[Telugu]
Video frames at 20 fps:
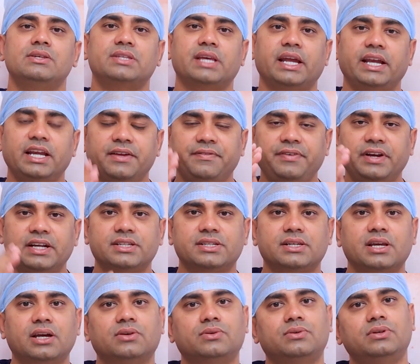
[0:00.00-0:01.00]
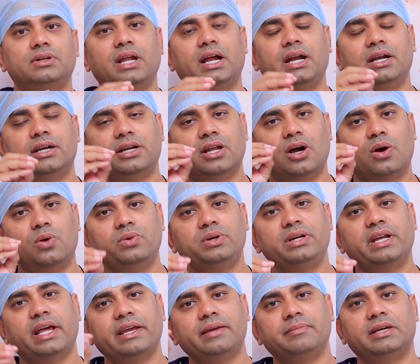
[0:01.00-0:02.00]
సైడ్ ఎఫెక్ట్స్ కాకుండా
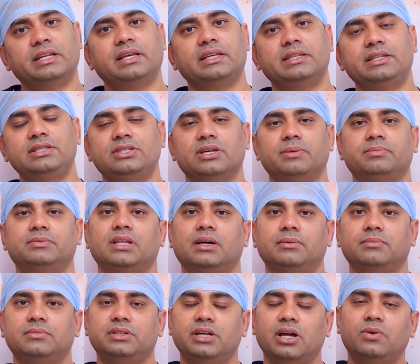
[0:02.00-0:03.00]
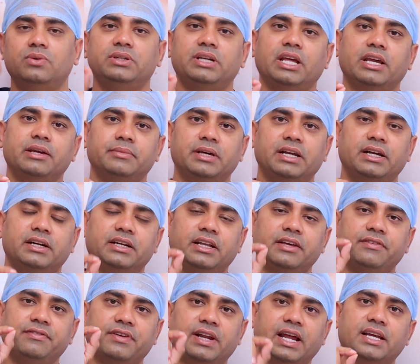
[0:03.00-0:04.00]
డౌన్ టైం అనేది చెప్తాం డౌన్ టైం అని
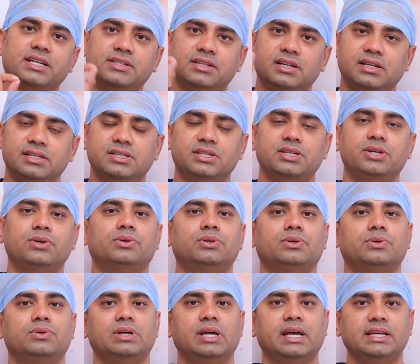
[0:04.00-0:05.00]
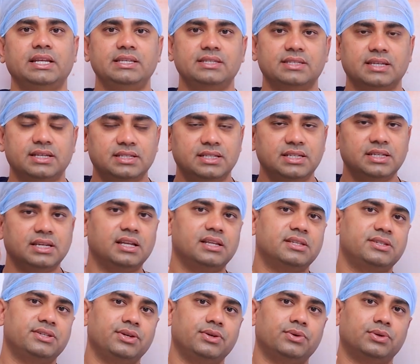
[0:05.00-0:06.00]
అంటే ఫ్రాక్షనల్ సిఓ టూ కానీ
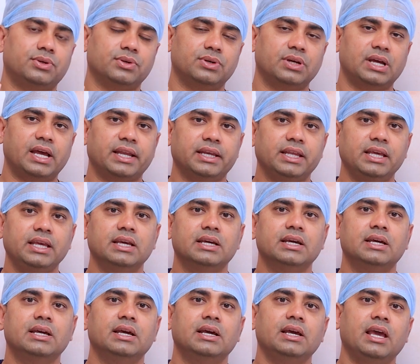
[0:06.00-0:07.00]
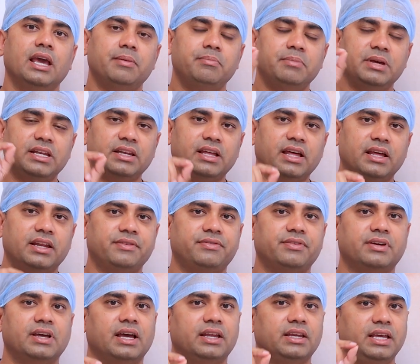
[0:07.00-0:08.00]
సర్జికల్ సిఓ టూ కానీ
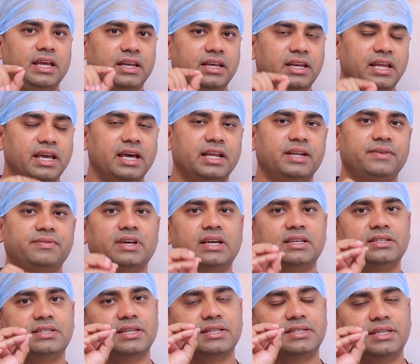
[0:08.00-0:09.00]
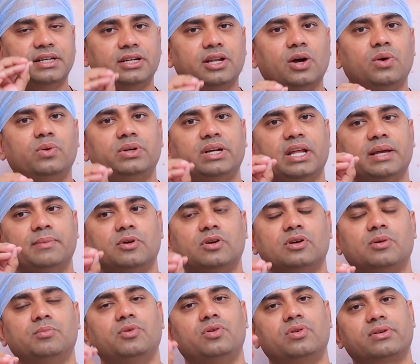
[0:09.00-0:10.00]
ఎంఎన్ఆర్ఎఫ్ కానీ ఎన్ఏఆర్ఎఫ్ కానీ చేస్తే డౌన్ టైం
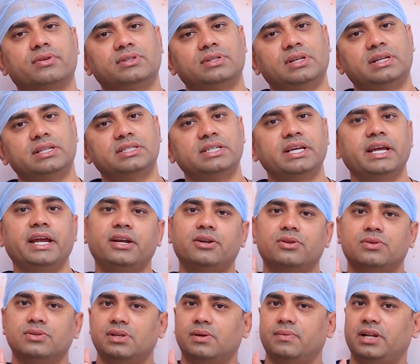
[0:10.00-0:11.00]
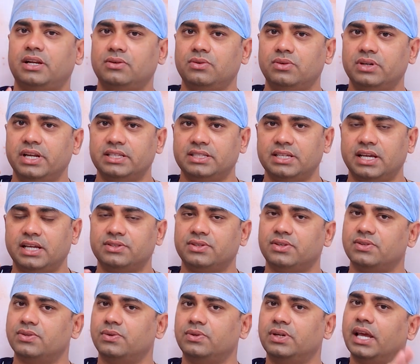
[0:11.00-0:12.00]
ఒక మూడు రోజుల నుంచి ఏడు రోజుల వరకు ఉండే
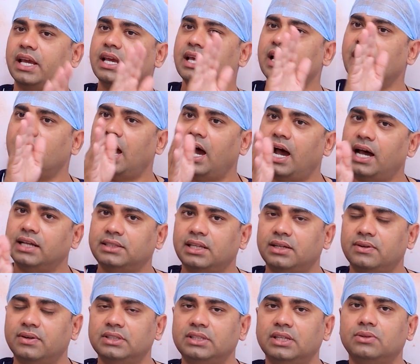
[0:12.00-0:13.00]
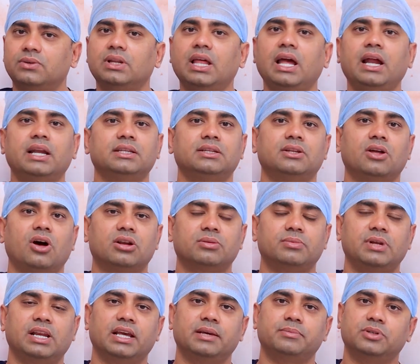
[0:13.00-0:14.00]
ఛాన్సెస్ ఉంటాయి ఆ తర్వాత కూడా అది
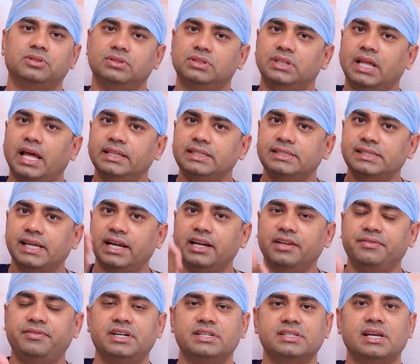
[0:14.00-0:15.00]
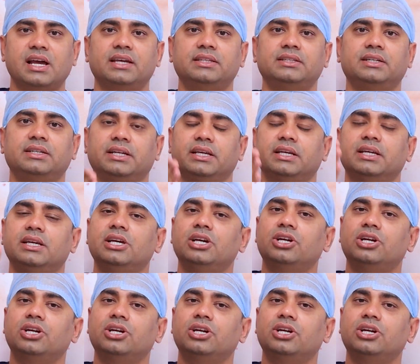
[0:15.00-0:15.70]
నార్మల్ అయిపోతుంది అది సైడ్ ఎఫెక్ట్స్ కాదండి